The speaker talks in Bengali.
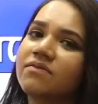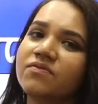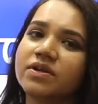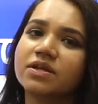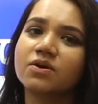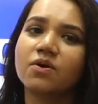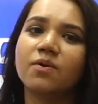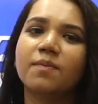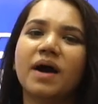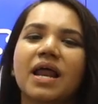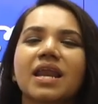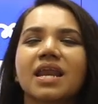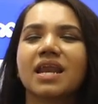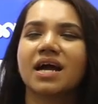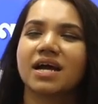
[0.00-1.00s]
ভিডিও
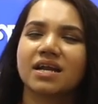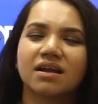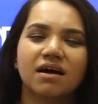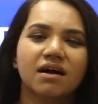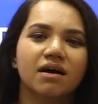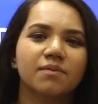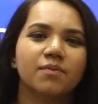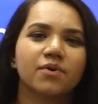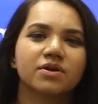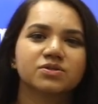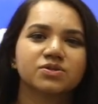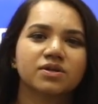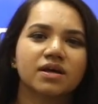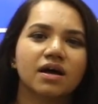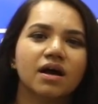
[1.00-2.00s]
ভালো লাগে না
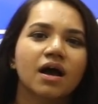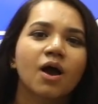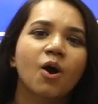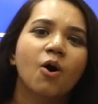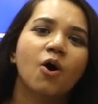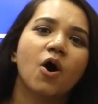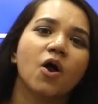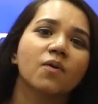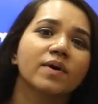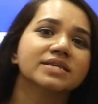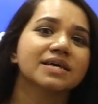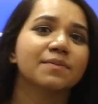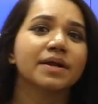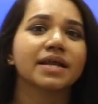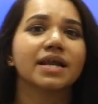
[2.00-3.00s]
পড়াশোনা অলওয়েজ
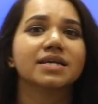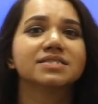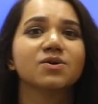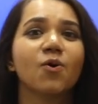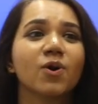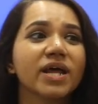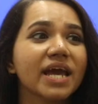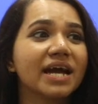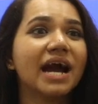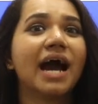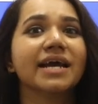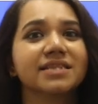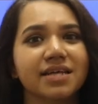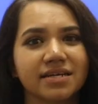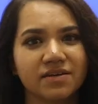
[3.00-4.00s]
আমার এনার্জি অনেক হাই
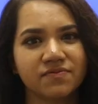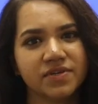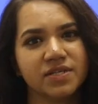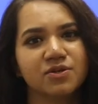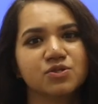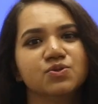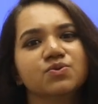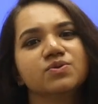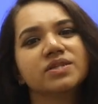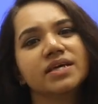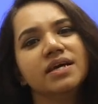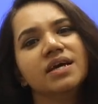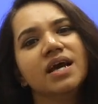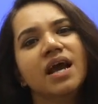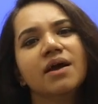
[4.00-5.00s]
থাকে ভিডিওর শুরুতে
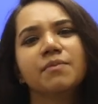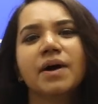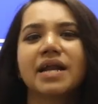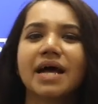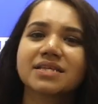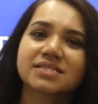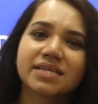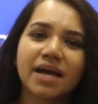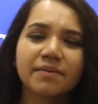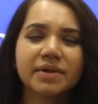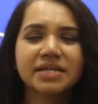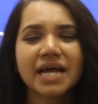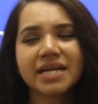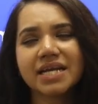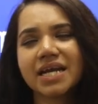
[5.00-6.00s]
বাট আজকে আমি
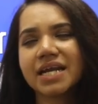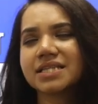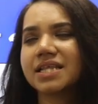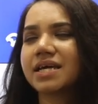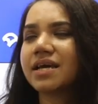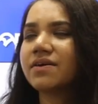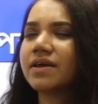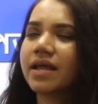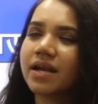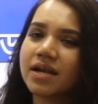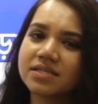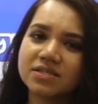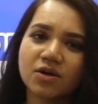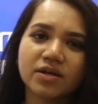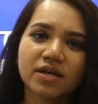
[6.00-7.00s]
টাইটেলটা দেখেই
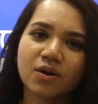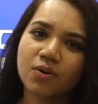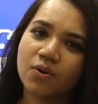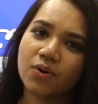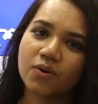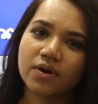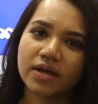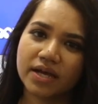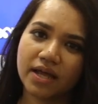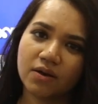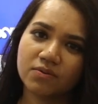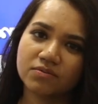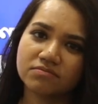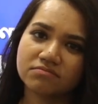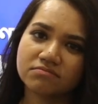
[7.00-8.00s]
এনার্জি অনেক লো হয়ে গেল
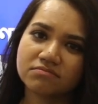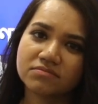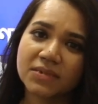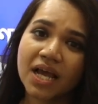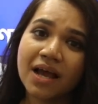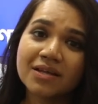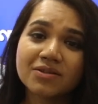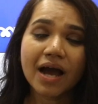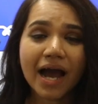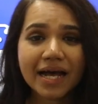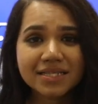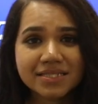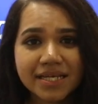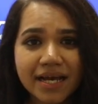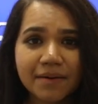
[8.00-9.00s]
তো
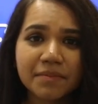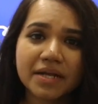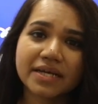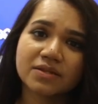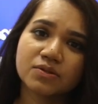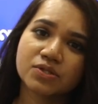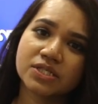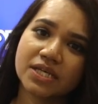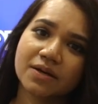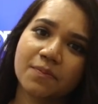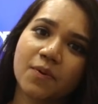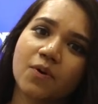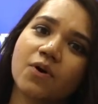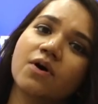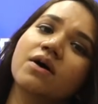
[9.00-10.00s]
আজকে আমরা কিন্তু শিখব
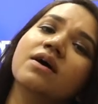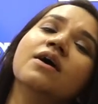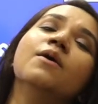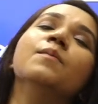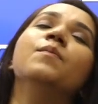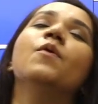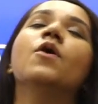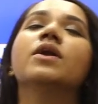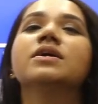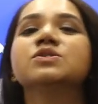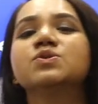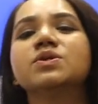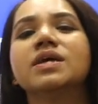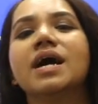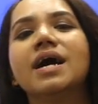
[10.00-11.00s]

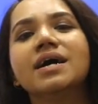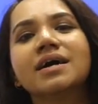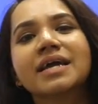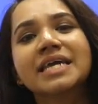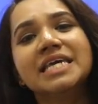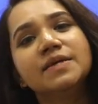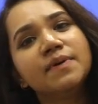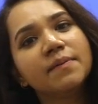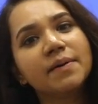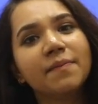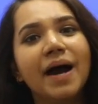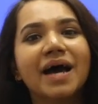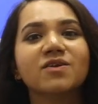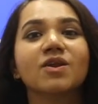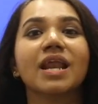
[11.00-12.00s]
পড়াশোনা কিভাবে
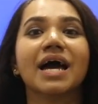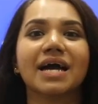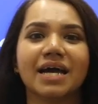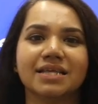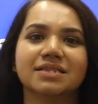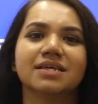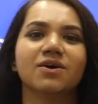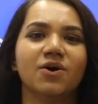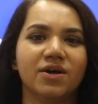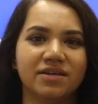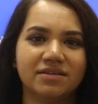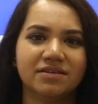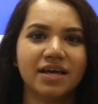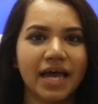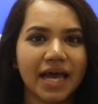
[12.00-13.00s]
ভালো লাগাইতে হয়
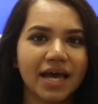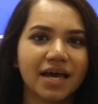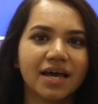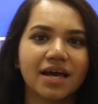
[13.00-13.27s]
হ্যাঁ